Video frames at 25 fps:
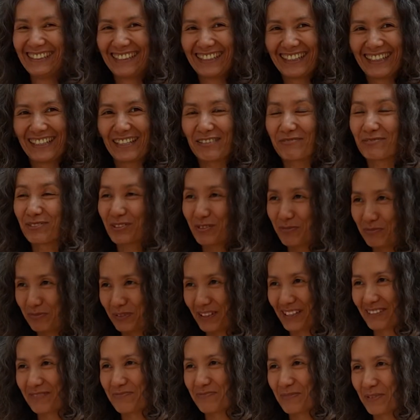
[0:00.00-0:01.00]
Я буду
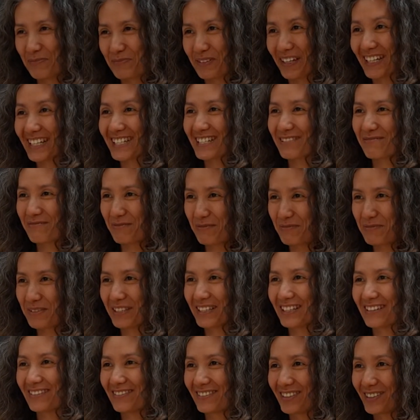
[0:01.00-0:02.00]
по-прежнему
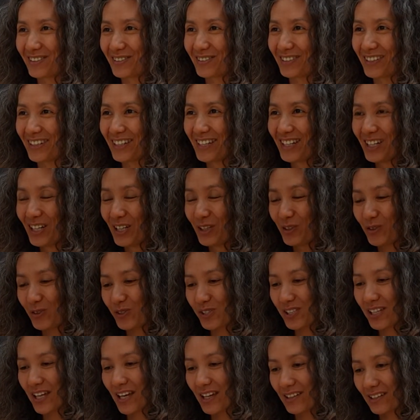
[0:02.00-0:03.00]
белая ворона. То
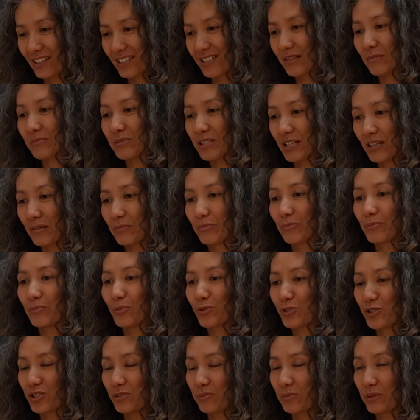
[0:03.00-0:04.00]
есть на самом деле
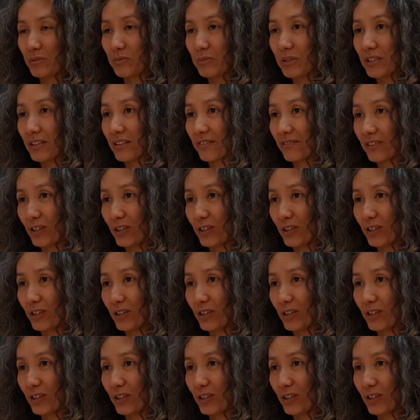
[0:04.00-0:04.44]
можно быть белой